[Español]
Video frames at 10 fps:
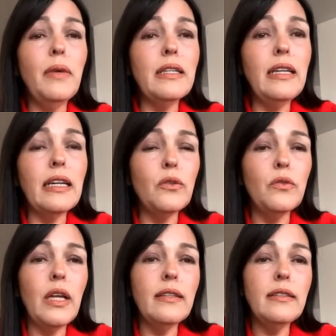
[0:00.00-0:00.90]
valga la
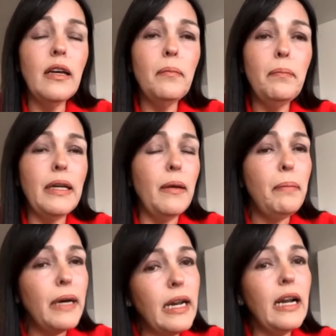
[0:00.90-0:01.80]
redundancia, para
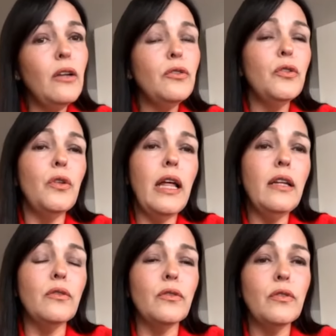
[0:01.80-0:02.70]
amparar a los
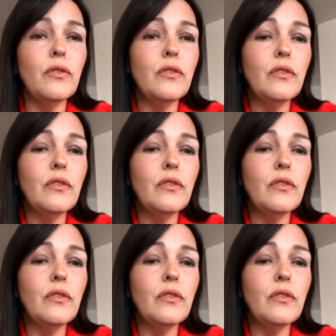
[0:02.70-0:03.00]
ciudadanos.